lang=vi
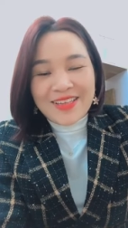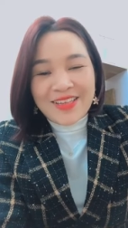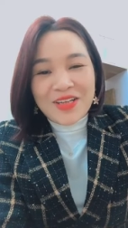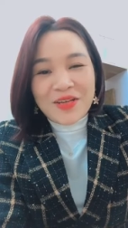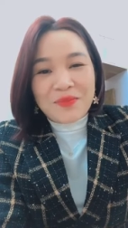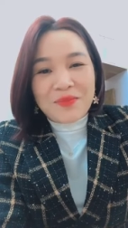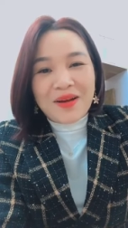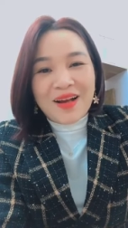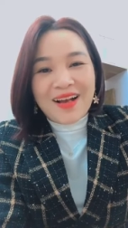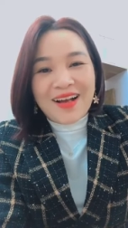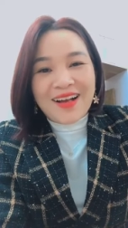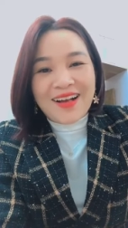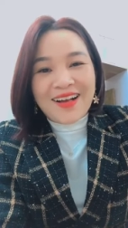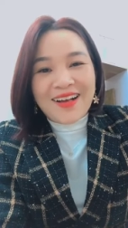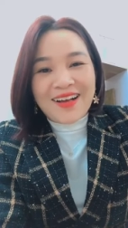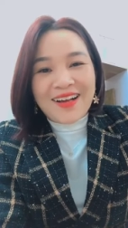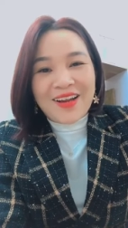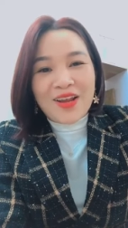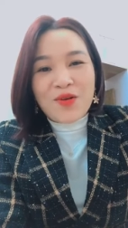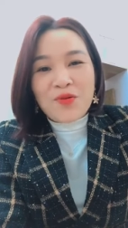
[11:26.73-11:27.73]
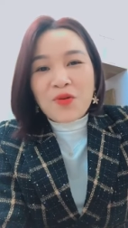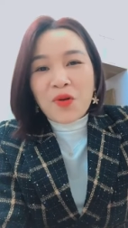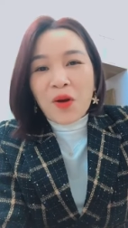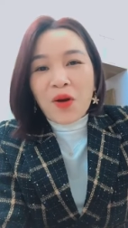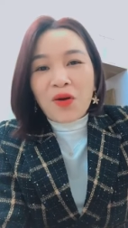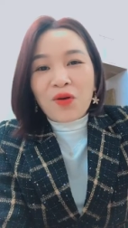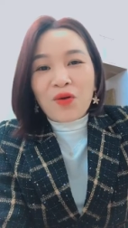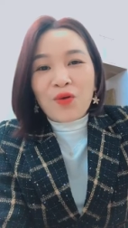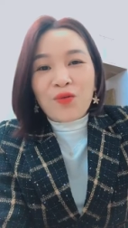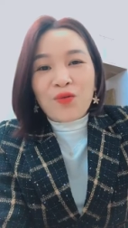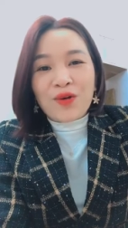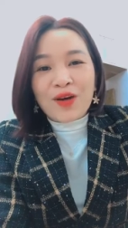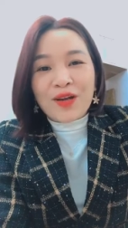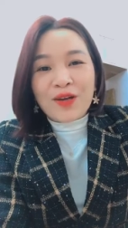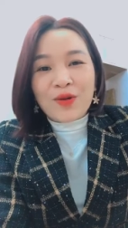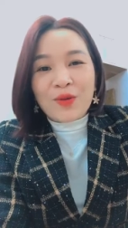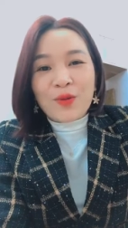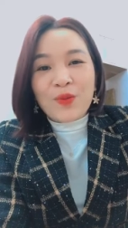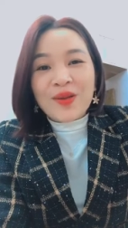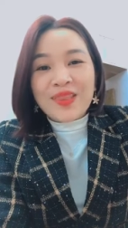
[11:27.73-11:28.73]
Nhưng mà nếu có cổ
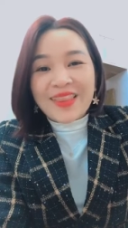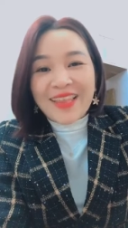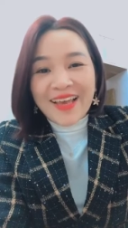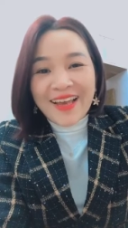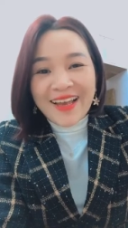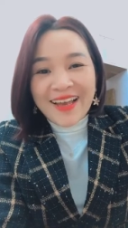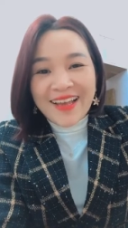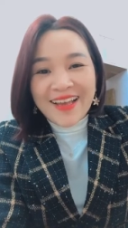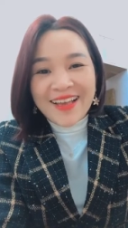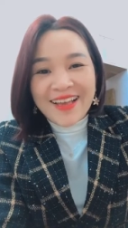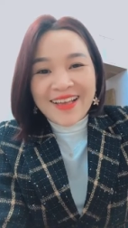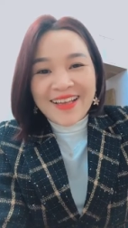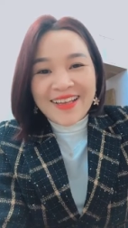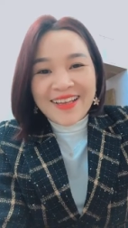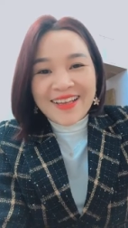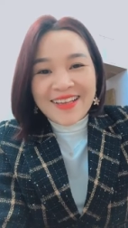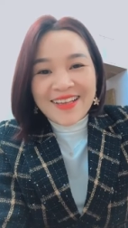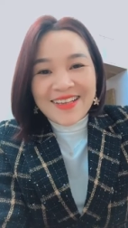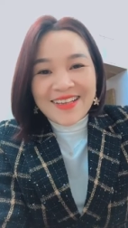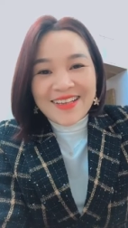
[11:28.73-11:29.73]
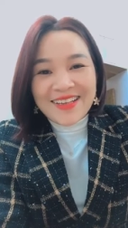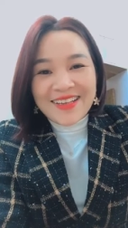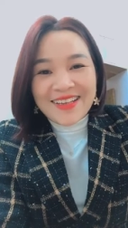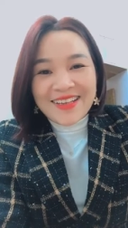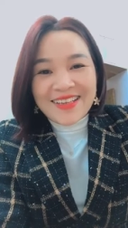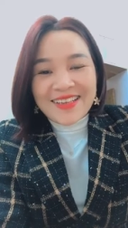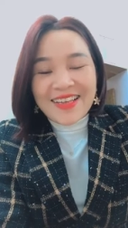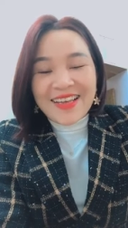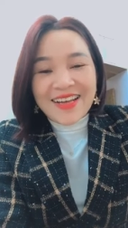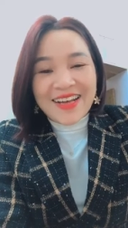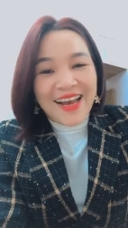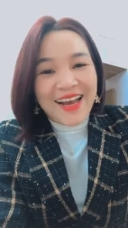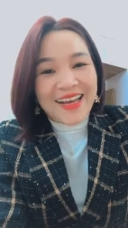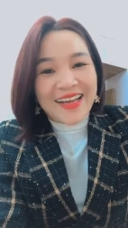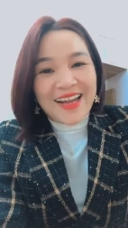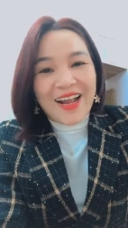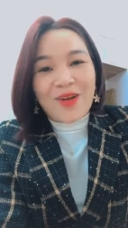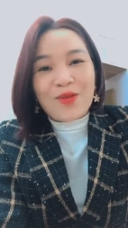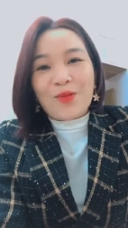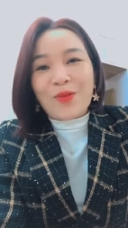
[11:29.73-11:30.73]
phần UST thì
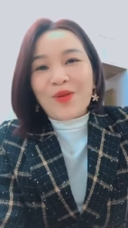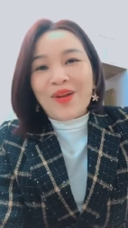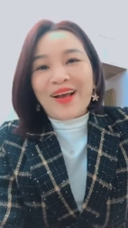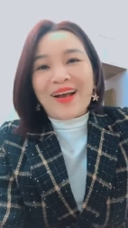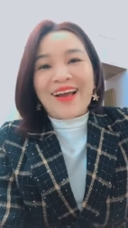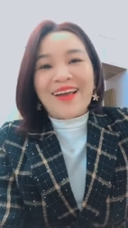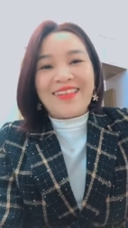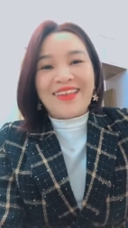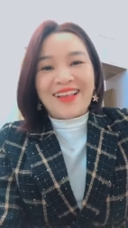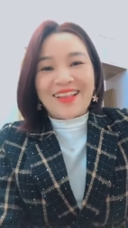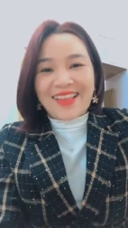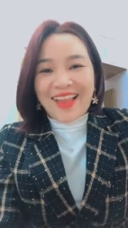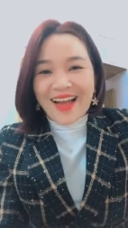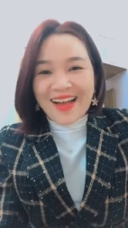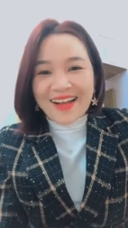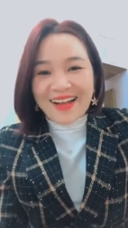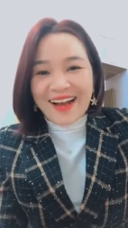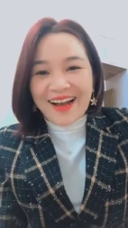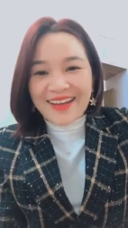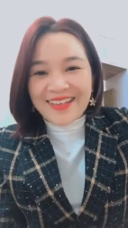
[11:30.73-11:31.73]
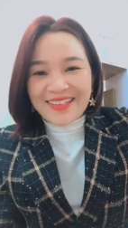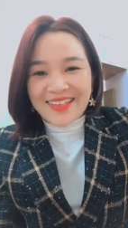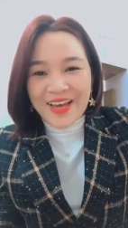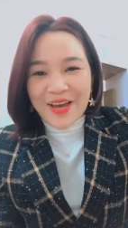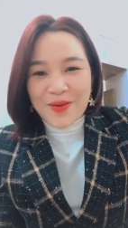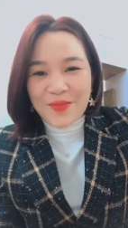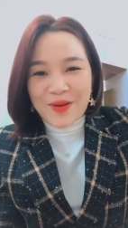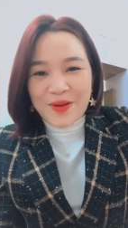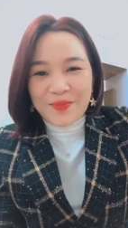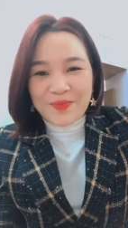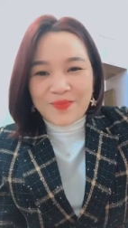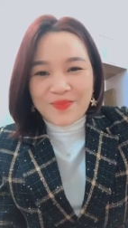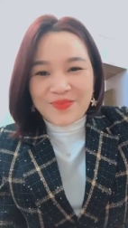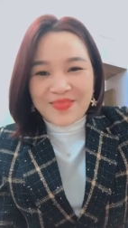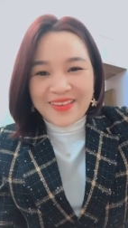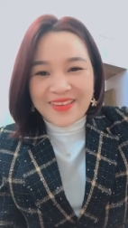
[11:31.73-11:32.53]
ngày nào cũng là ngày thần tài cả anh chị em ạ.